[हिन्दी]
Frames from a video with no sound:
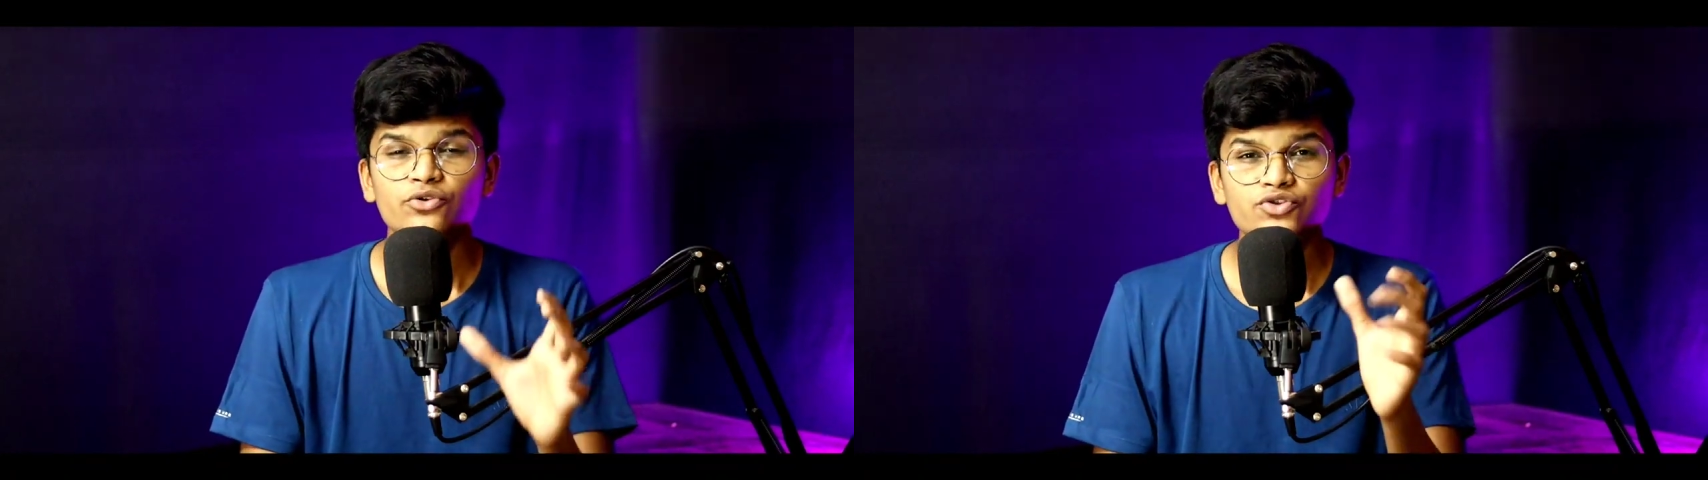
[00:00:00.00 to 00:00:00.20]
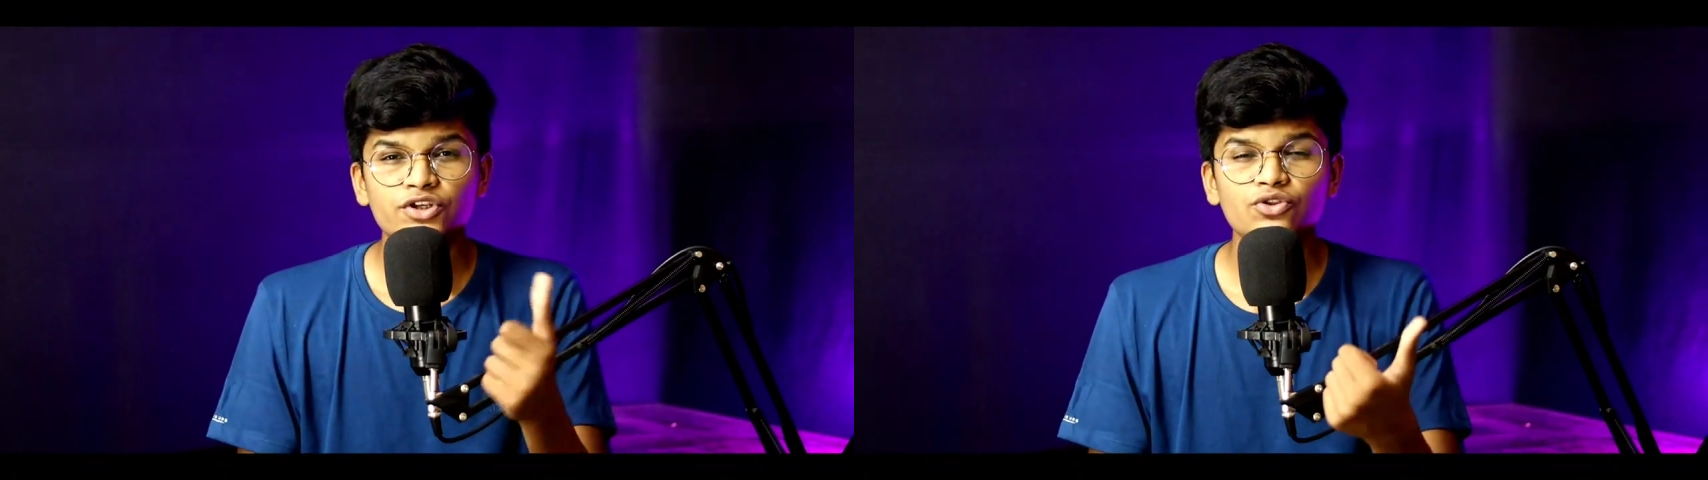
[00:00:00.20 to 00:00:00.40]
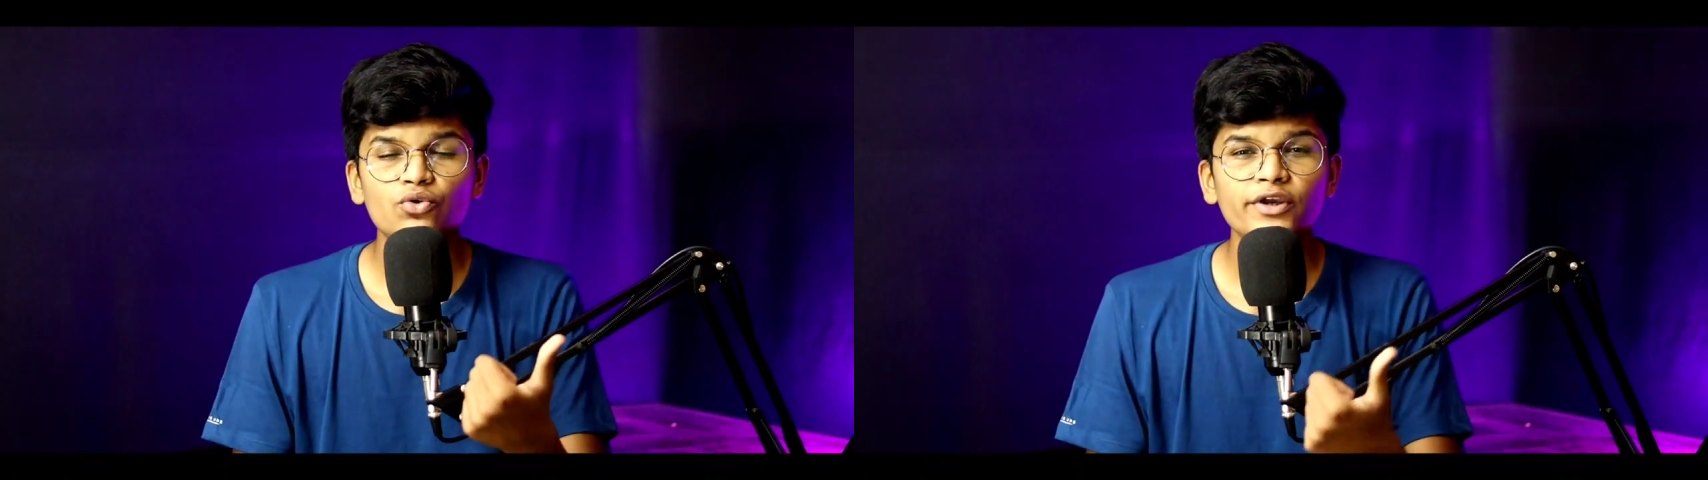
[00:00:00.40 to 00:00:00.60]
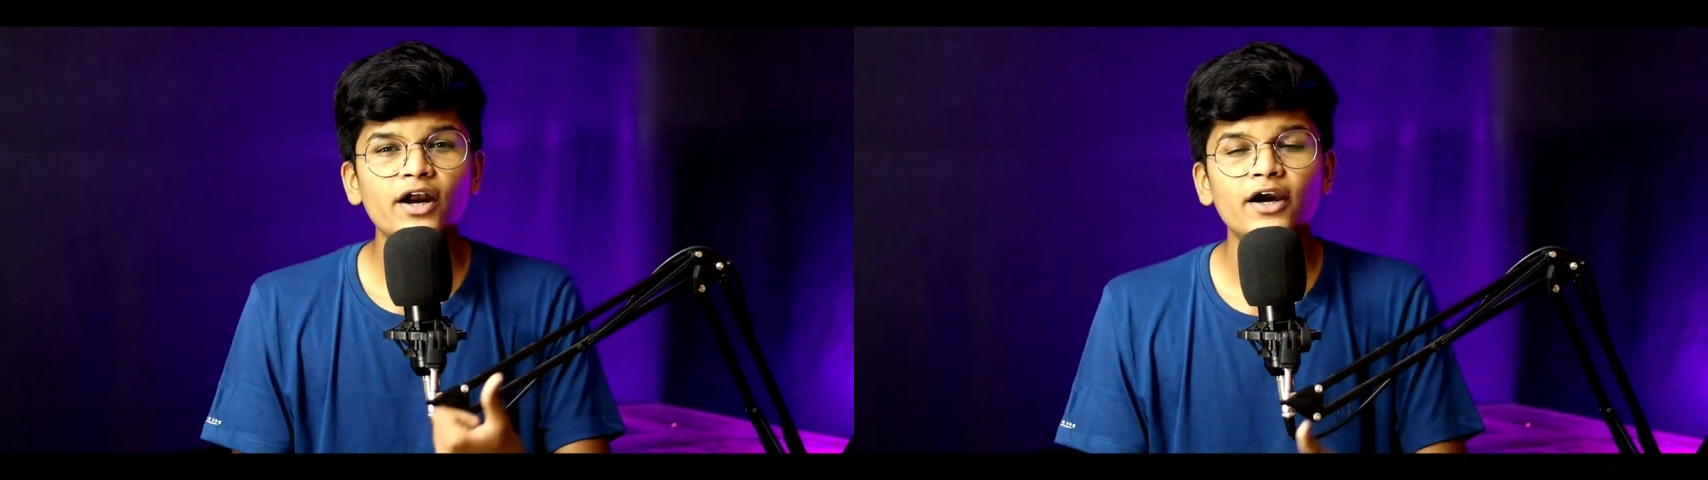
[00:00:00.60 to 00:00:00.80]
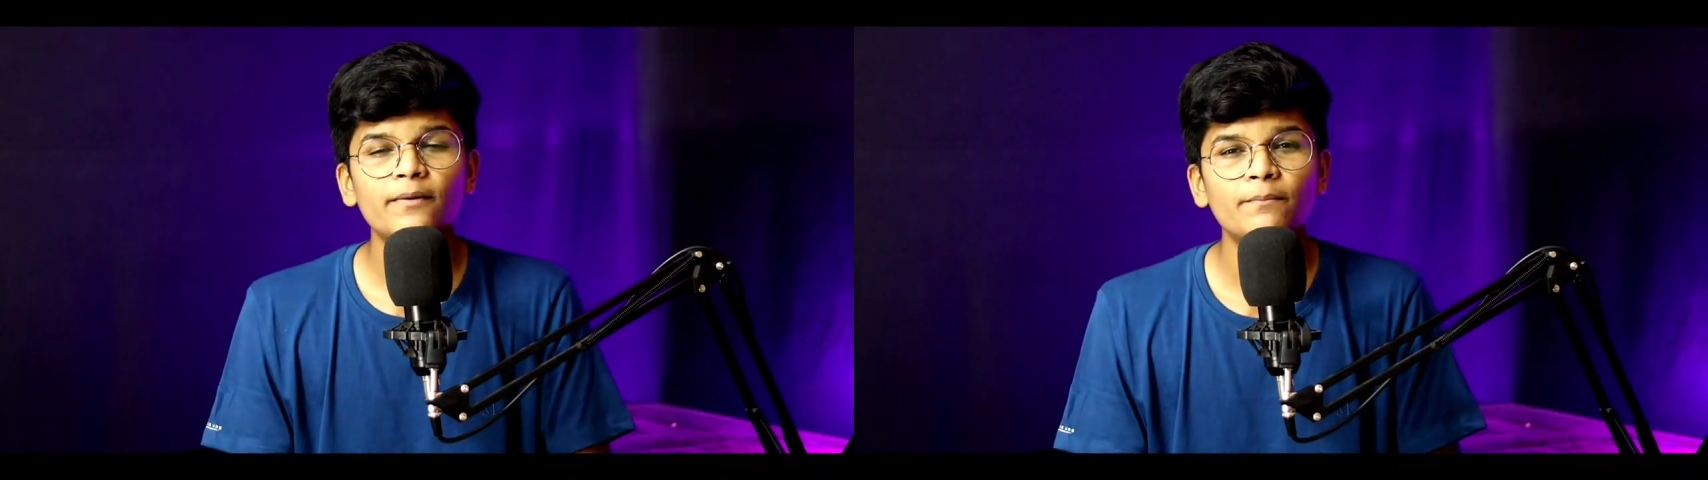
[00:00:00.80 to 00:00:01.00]
तो सिंधु
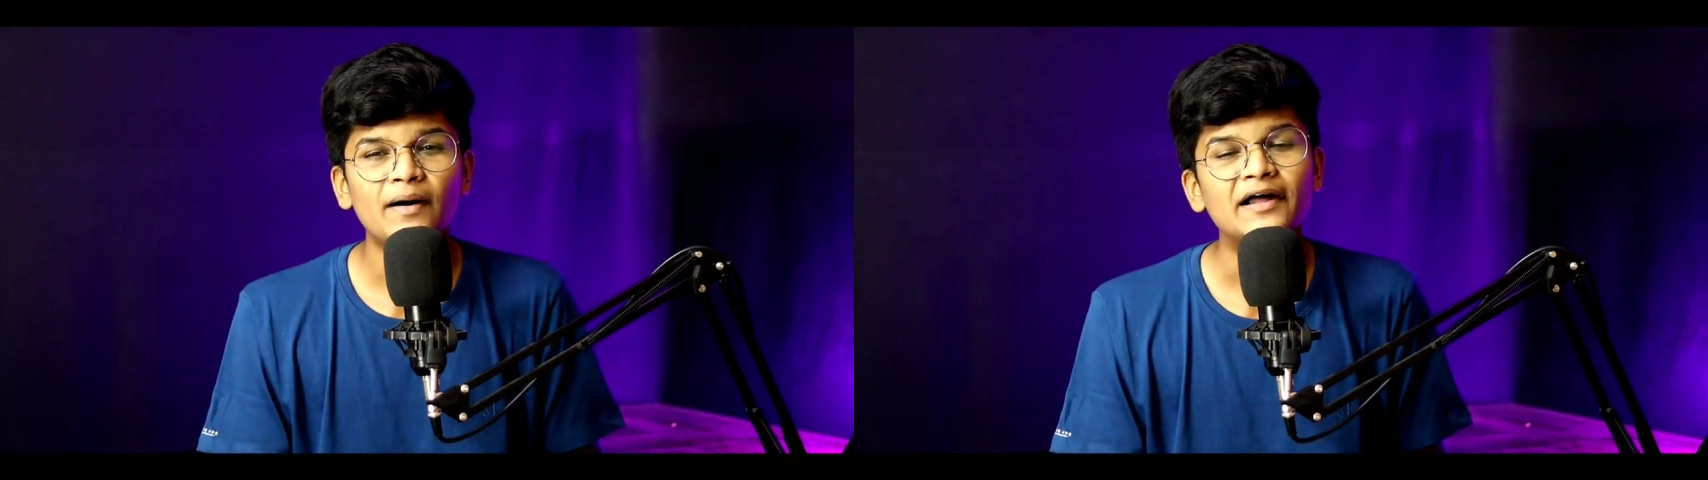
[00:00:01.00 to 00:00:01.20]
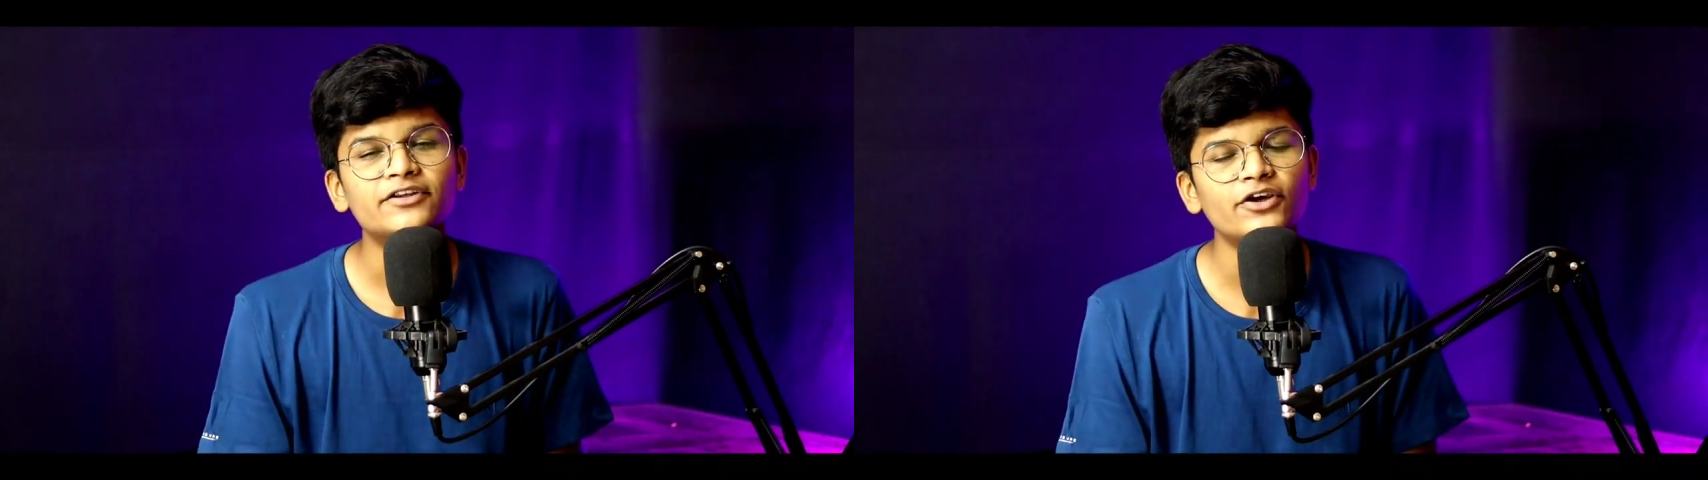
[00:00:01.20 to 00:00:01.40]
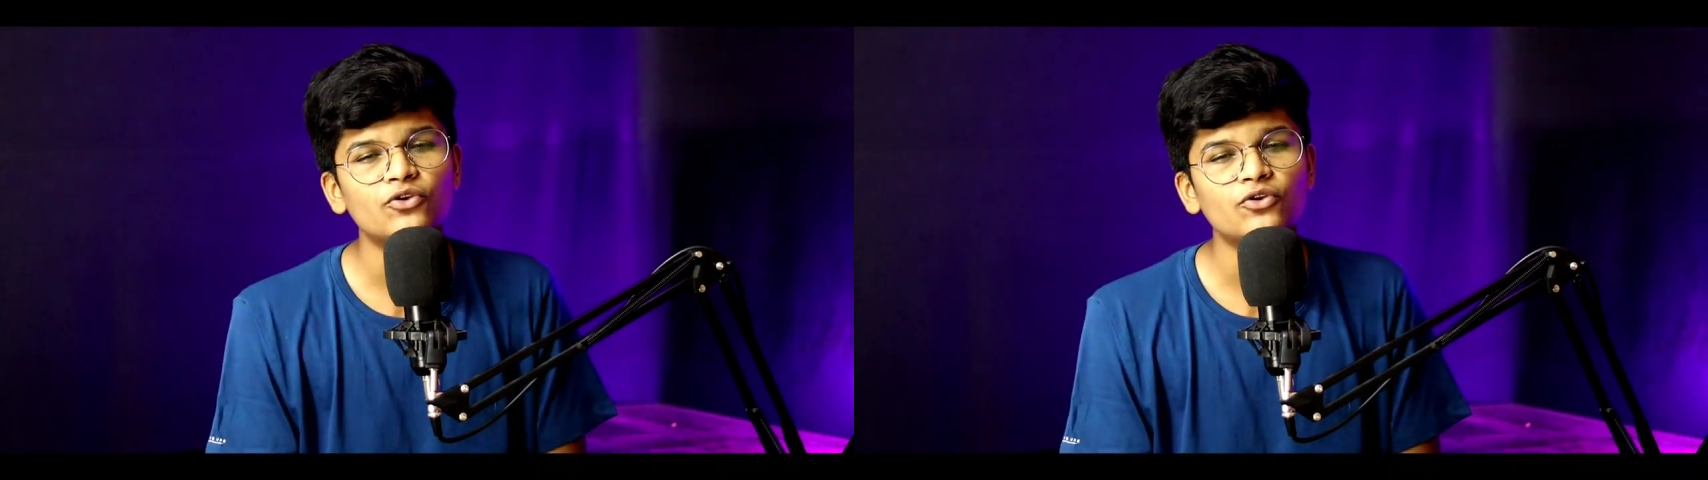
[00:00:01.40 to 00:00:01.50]
की अगर हम बात